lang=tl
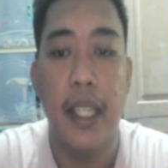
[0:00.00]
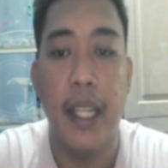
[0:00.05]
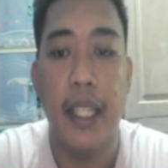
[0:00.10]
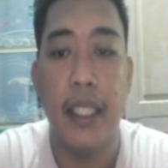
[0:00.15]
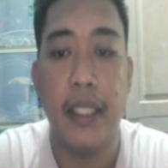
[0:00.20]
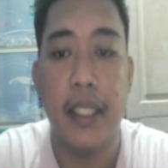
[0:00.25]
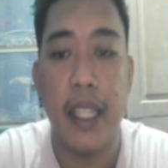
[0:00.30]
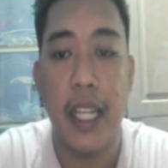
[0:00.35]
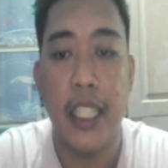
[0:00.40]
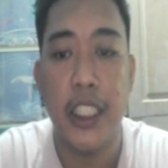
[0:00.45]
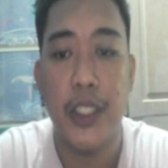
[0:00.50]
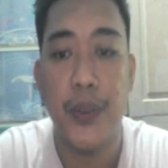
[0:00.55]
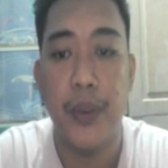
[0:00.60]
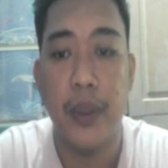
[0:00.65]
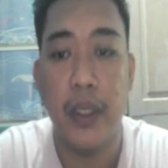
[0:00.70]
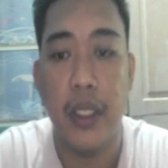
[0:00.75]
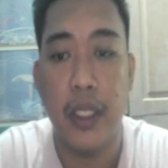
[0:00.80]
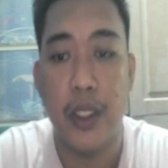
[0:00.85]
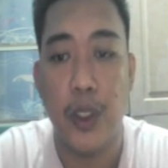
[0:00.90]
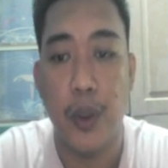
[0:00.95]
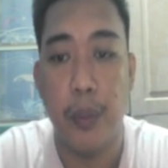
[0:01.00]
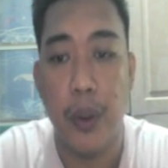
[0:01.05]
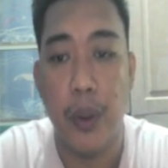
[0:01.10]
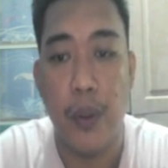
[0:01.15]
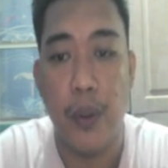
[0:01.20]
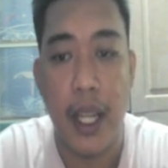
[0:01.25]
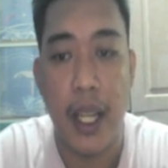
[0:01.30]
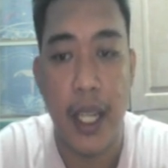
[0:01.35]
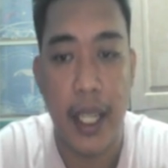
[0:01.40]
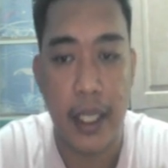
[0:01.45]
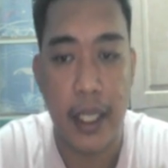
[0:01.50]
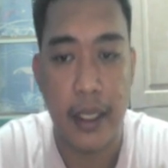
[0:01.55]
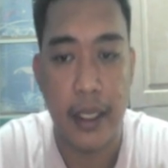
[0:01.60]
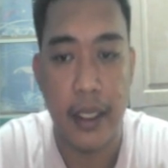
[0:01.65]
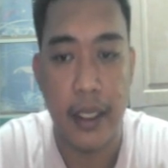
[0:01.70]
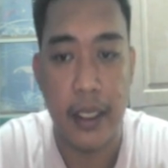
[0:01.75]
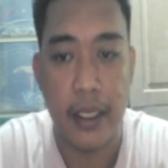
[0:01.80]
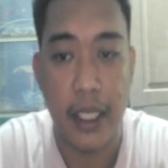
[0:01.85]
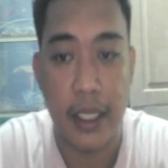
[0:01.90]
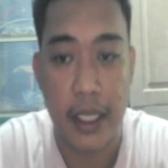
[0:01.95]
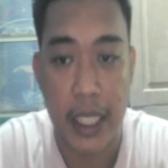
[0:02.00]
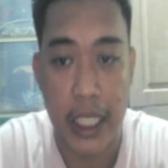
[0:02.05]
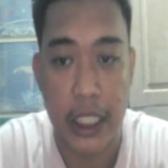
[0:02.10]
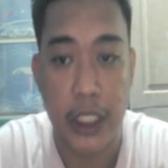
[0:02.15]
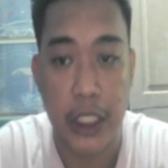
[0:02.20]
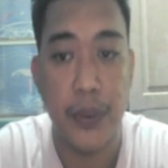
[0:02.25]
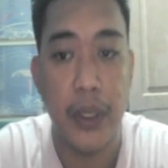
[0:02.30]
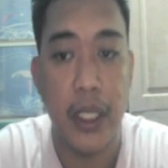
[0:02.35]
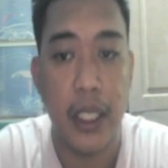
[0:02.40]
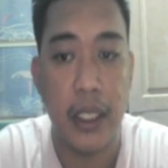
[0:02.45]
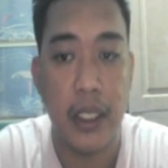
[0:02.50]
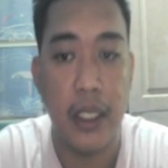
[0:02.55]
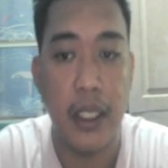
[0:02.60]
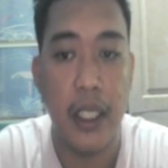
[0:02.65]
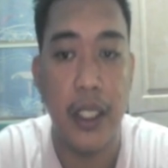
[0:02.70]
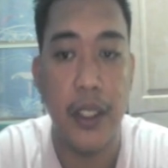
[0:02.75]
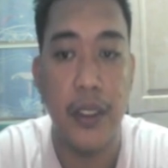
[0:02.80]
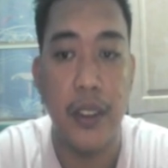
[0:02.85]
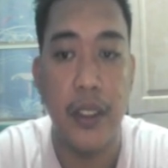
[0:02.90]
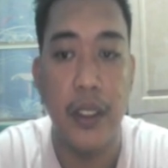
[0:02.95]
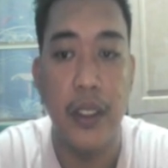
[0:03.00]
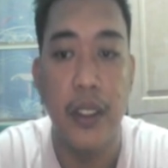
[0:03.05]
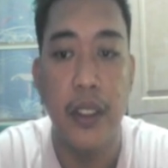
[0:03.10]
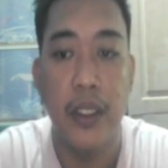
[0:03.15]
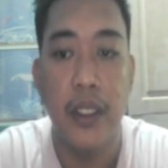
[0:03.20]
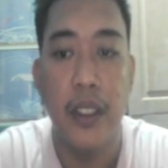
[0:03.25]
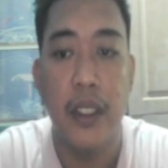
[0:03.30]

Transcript: And transfer it to B-Wallet. Itinatransfer natin ngayon.